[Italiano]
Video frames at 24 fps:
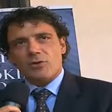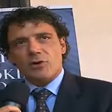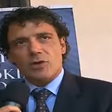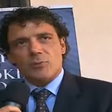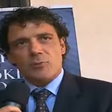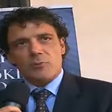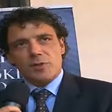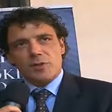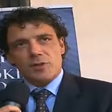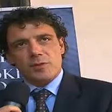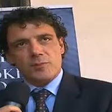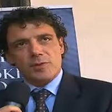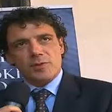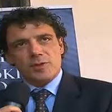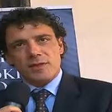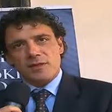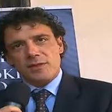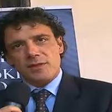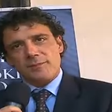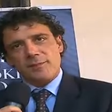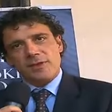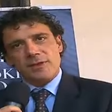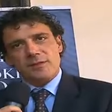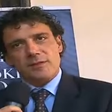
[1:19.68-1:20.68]
hanno la
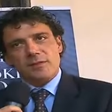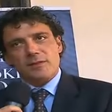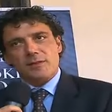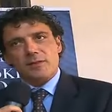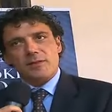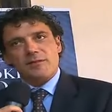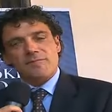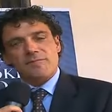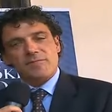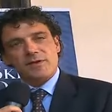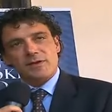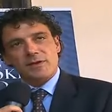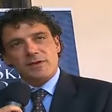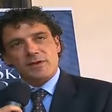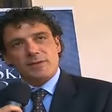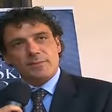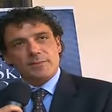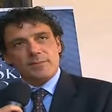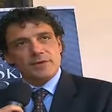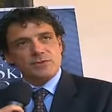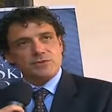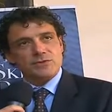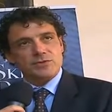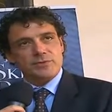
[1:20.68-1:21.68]
possibilità di mettersi in vetrina
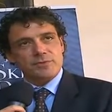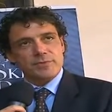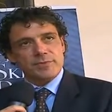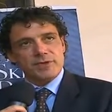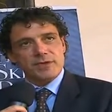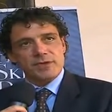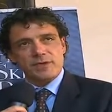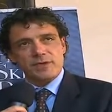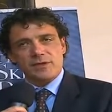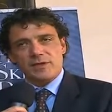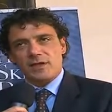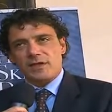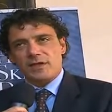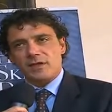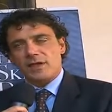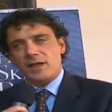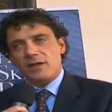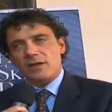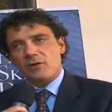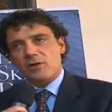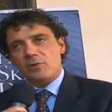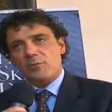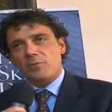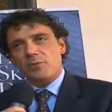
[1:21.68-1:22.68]
maggiormente
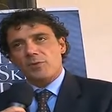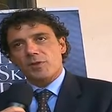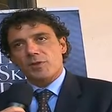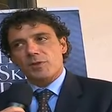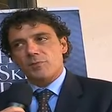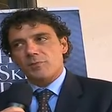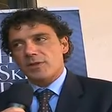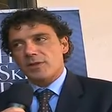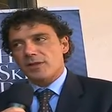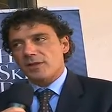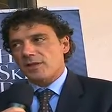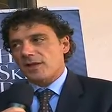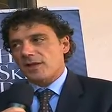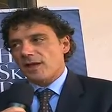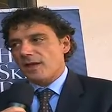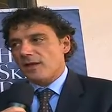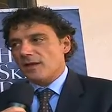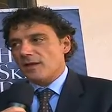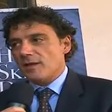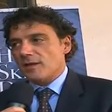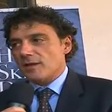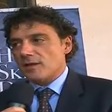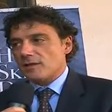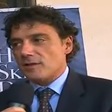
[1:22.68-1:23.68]
hanno la possibilità
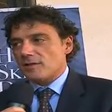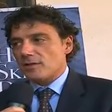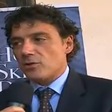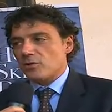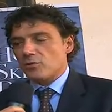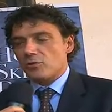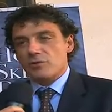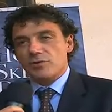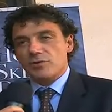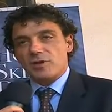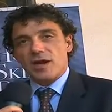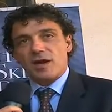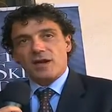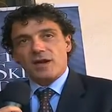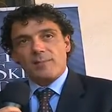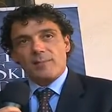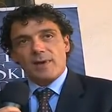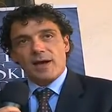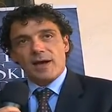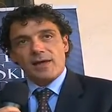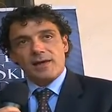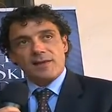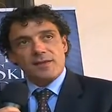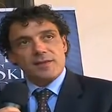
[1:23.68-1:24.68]
di incontrare
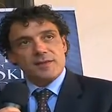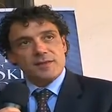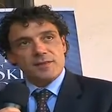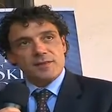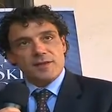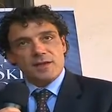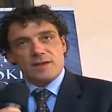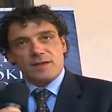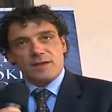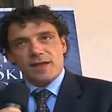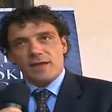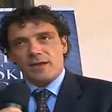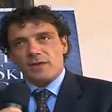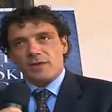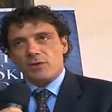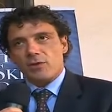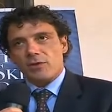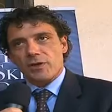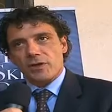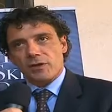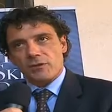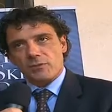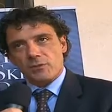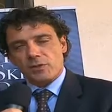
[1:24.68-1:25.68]
buyer stranieri
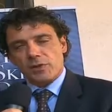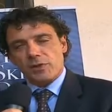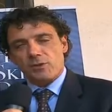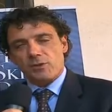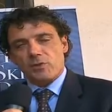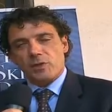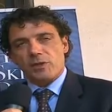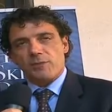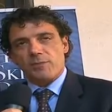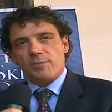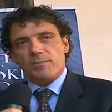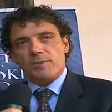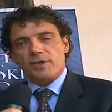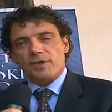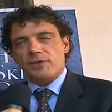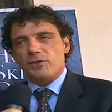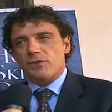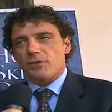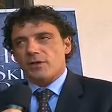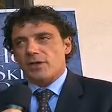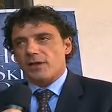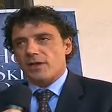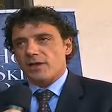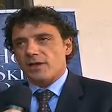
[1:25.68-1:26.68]
e questo è
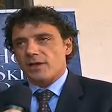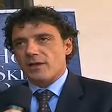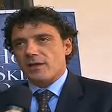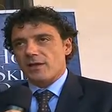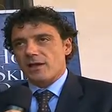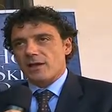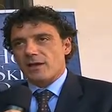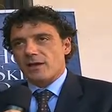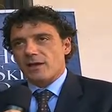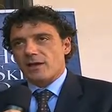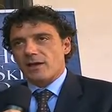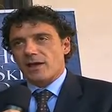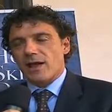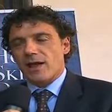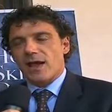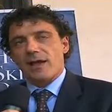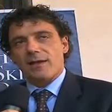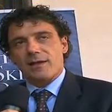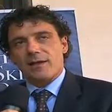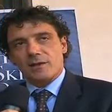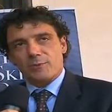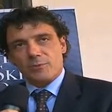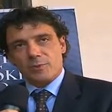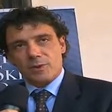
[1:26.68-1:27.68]
l'impegno che
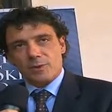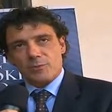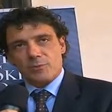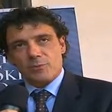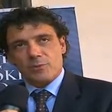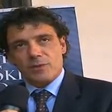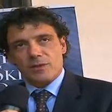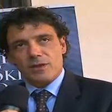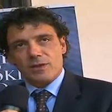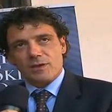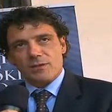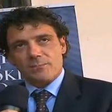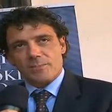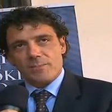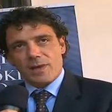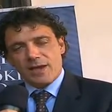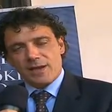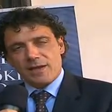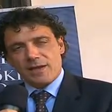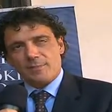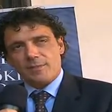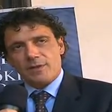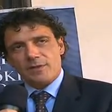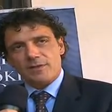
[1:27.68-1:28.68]
anche per,
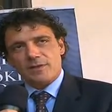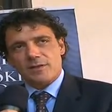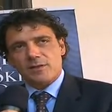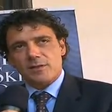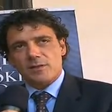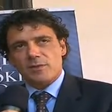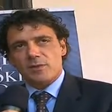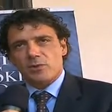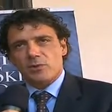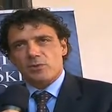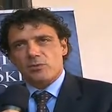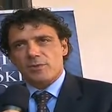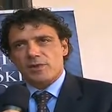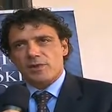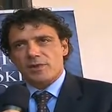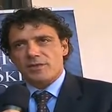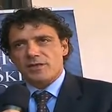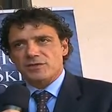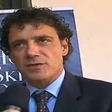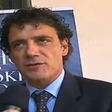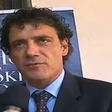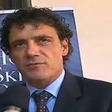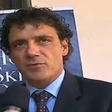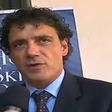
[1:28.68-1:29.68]
anche per l'edizione del
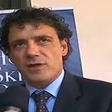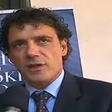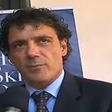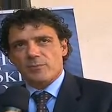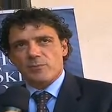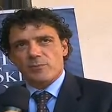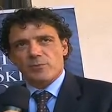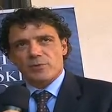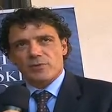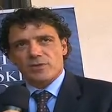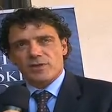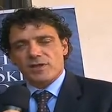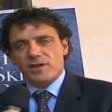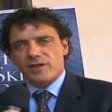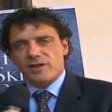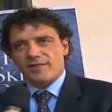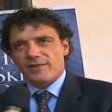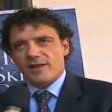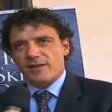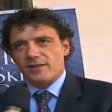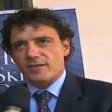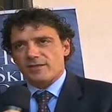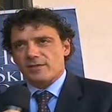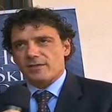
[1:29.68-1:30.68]
2010 vogliamo portare
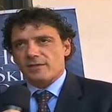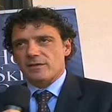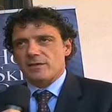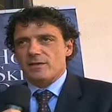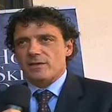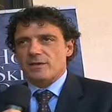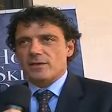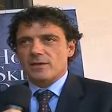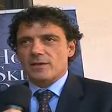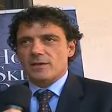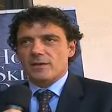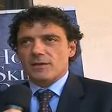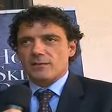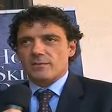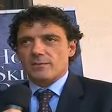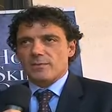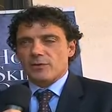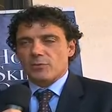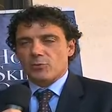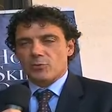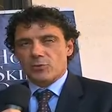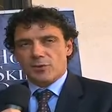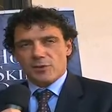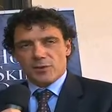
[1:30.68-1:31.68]
avanti.
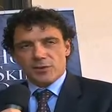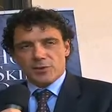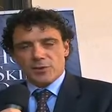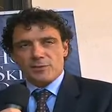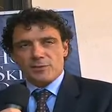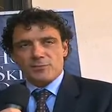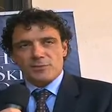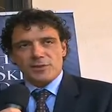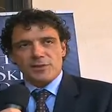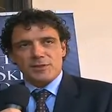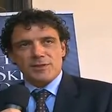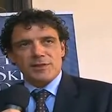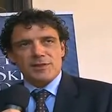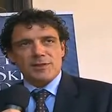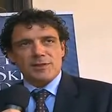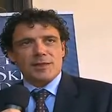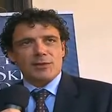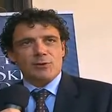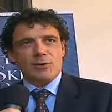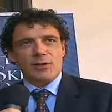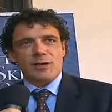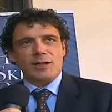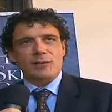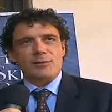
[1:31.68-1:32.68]
Ma consentitemi di dire che
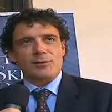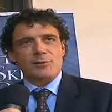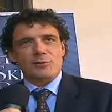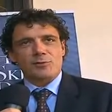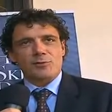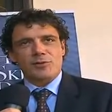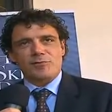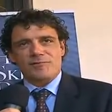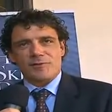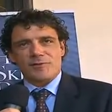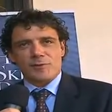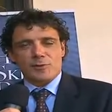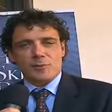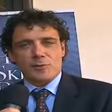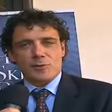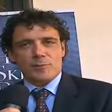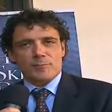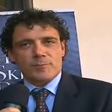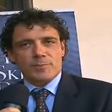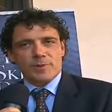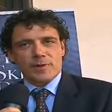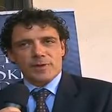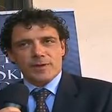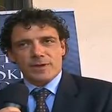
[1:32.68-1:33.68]
è una grande soddisfazione
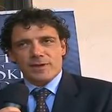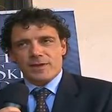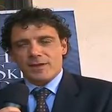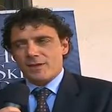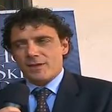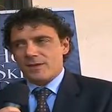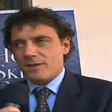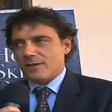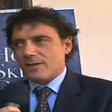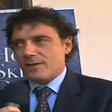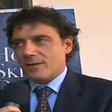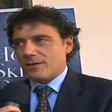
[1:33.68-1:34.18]
per